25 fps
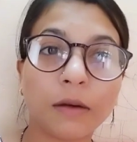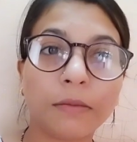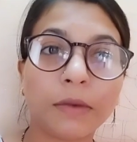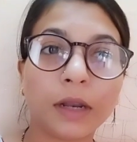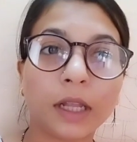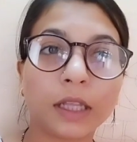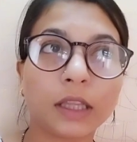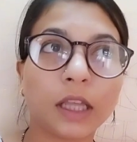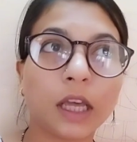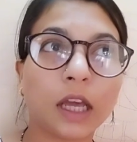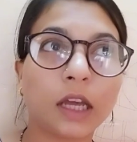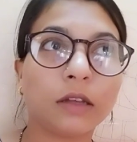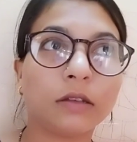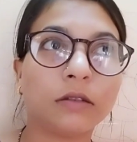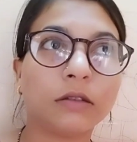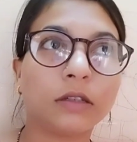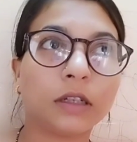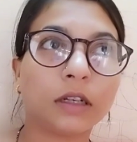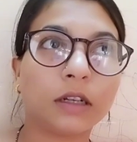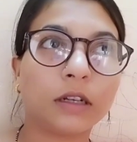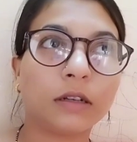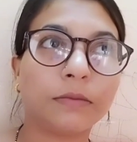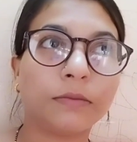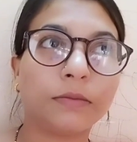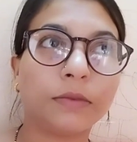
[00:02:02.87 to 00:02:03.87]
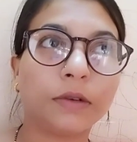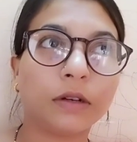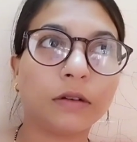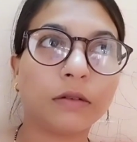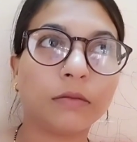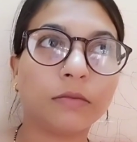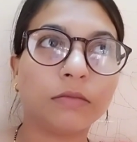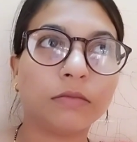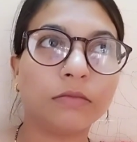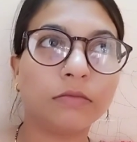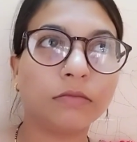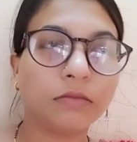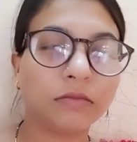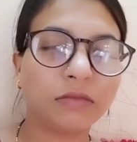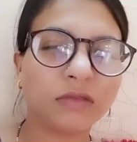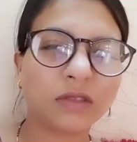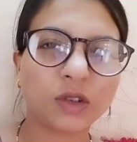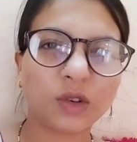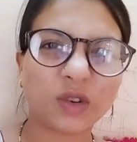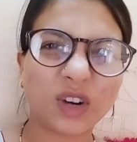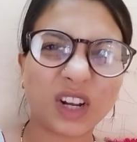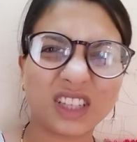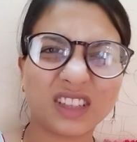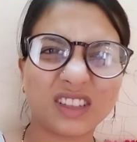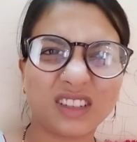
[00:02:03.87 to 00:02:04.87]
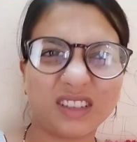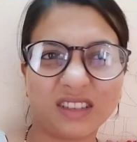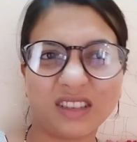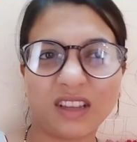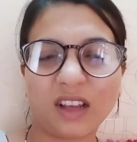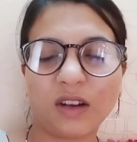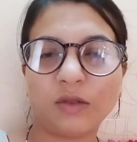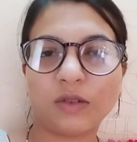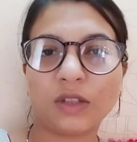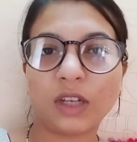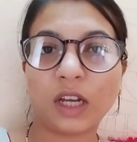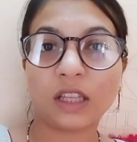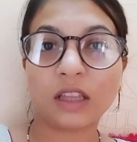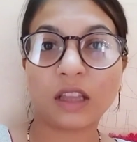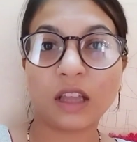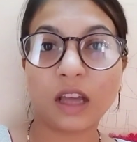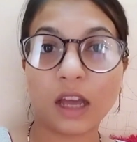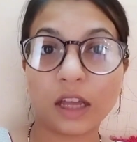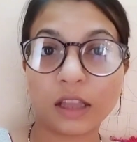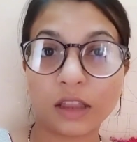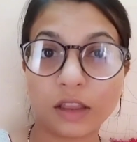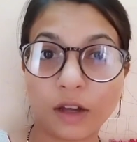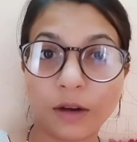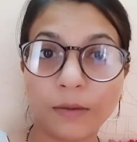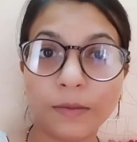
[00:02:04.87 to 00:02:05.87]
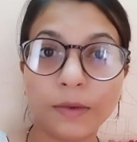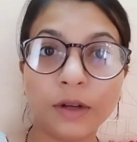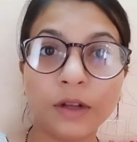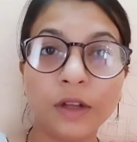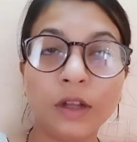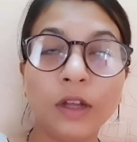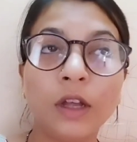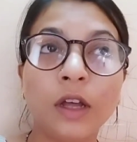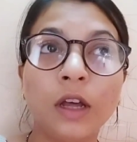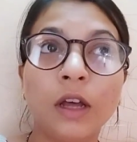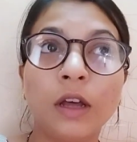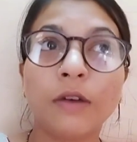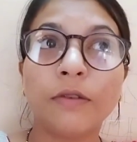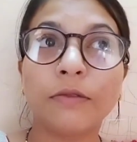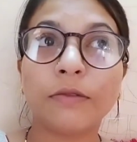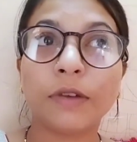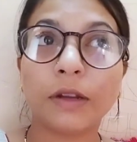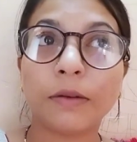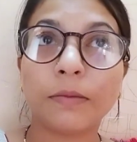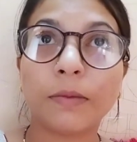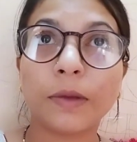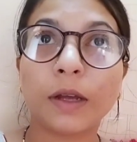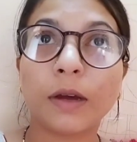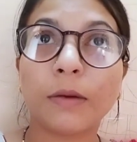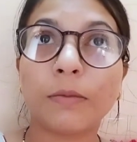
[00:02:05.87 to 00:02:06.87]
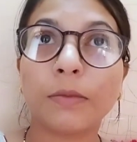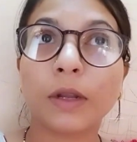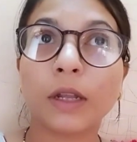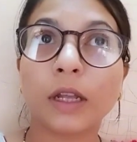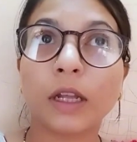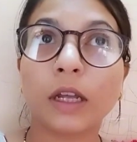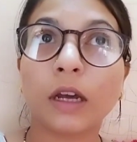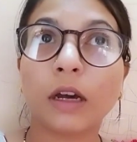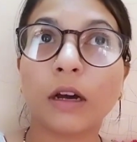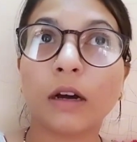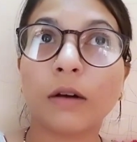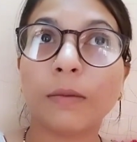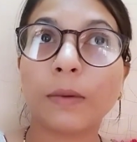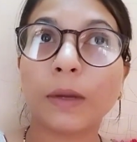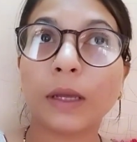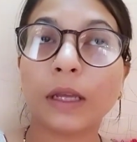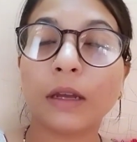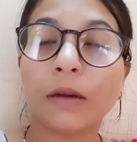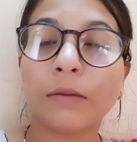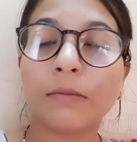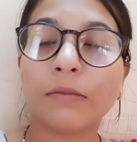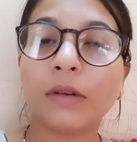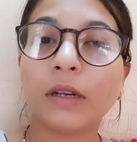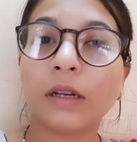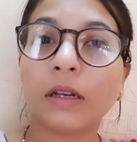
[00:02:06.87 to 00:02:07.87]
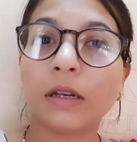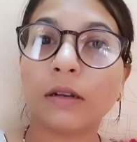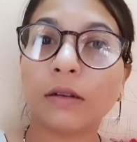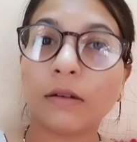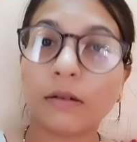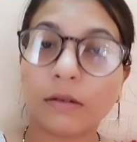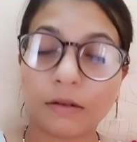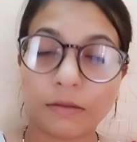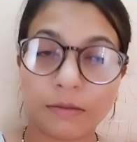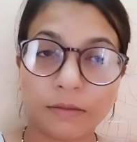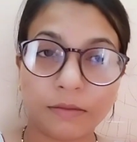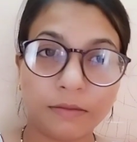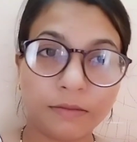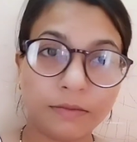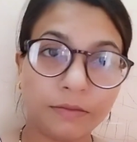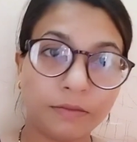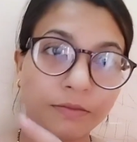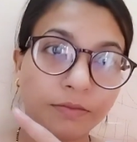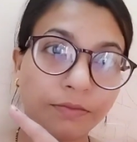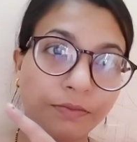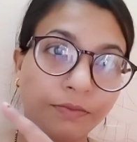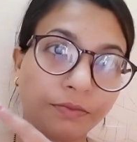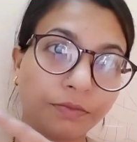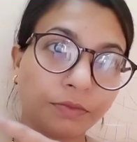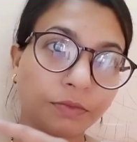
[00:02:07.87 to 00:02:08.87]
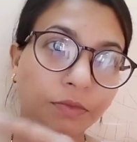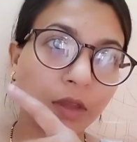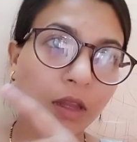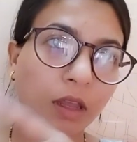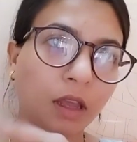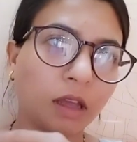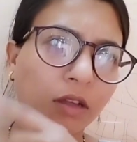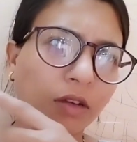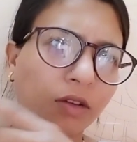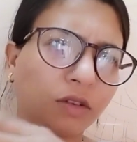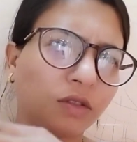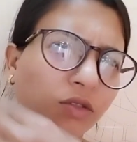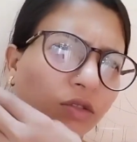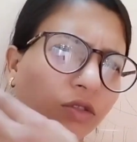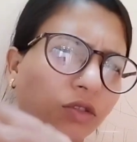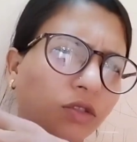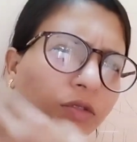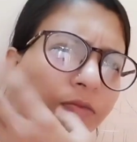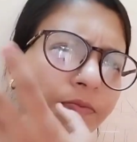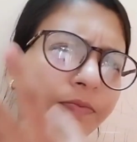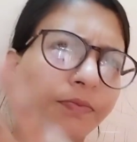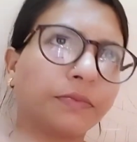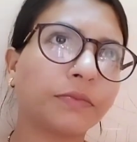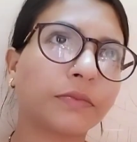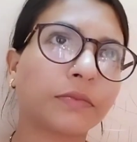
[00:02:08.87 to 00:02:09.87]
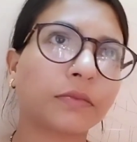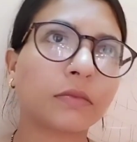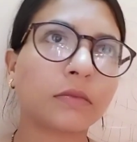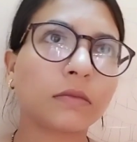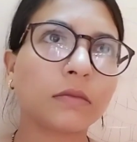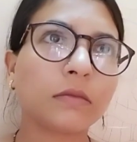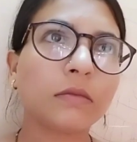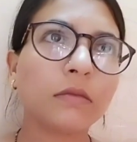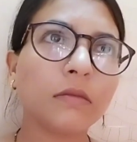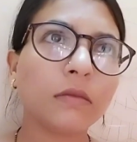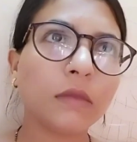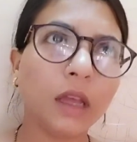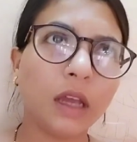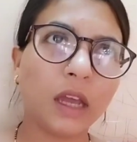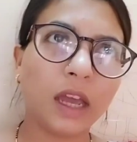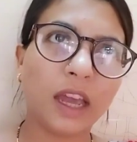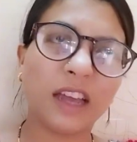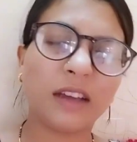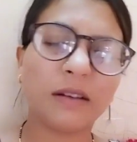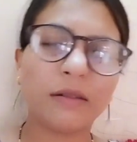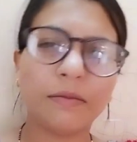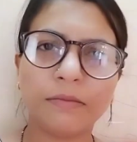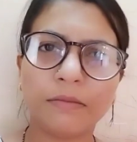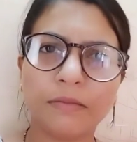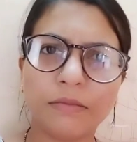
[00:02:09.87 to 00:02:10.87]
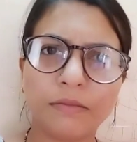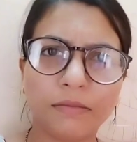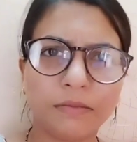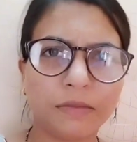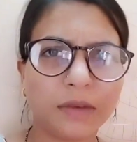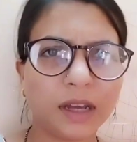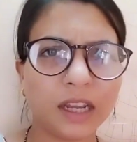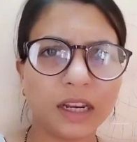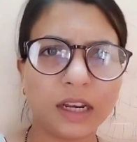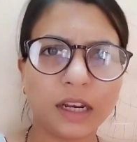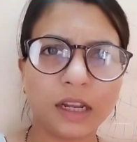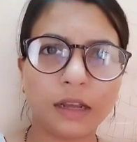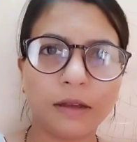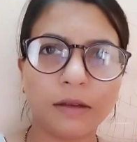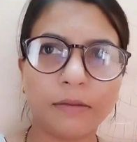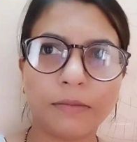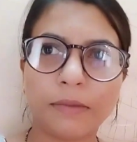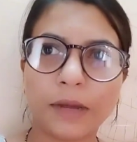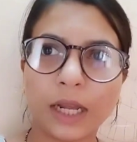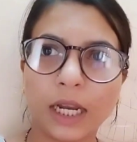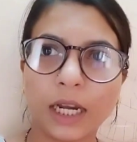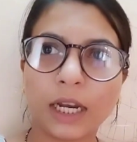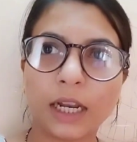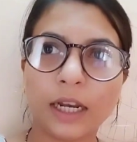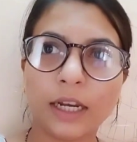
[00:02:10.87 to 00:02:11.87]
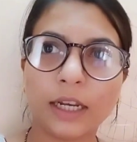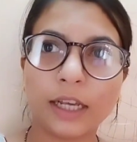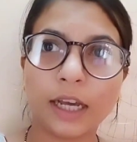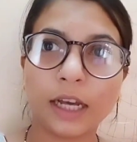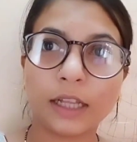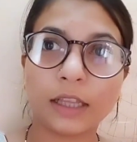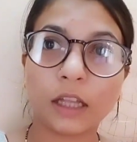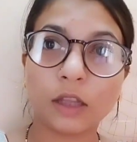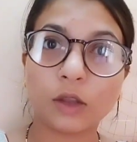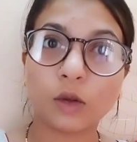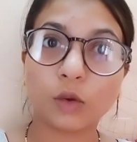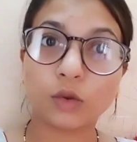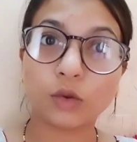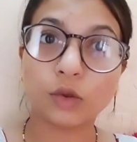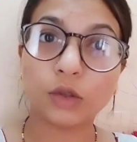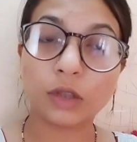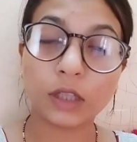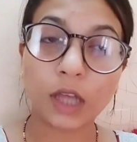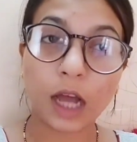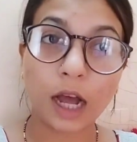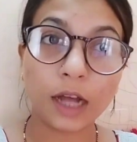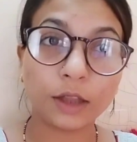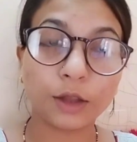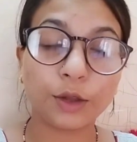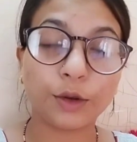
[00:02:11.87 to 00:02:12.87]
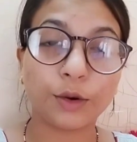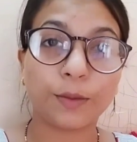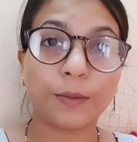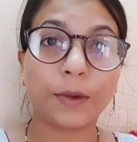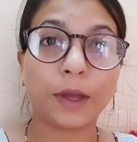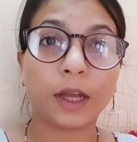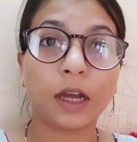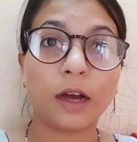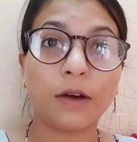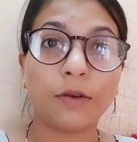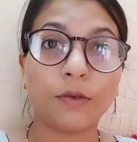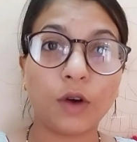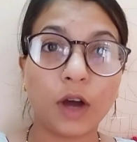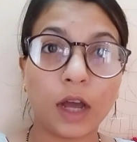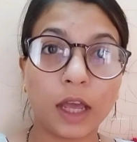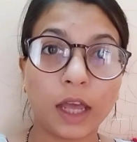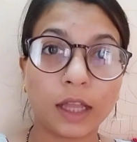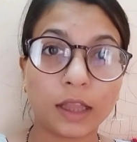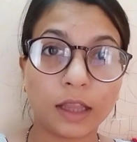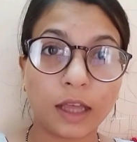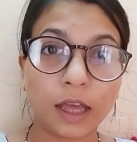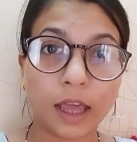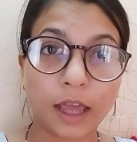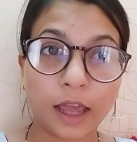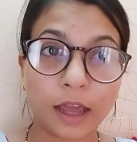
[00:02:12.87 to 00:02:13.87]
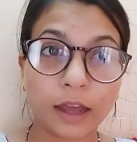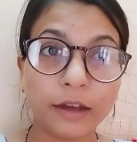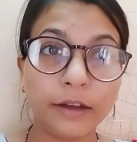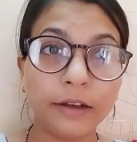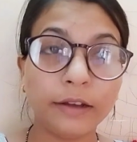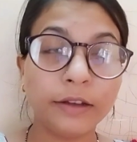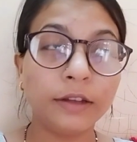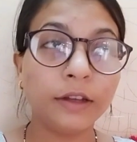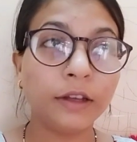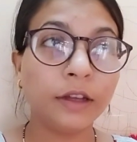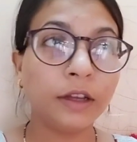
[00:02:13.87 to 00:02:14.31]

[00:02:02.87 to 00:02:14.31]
हम लेते हैं जब थोड़ा सस्ता हो जाता है तब फिर भी हमने अभी हम अब, कुछ एक महीने पहले लिया था तो सात रुपये का वो आया था एक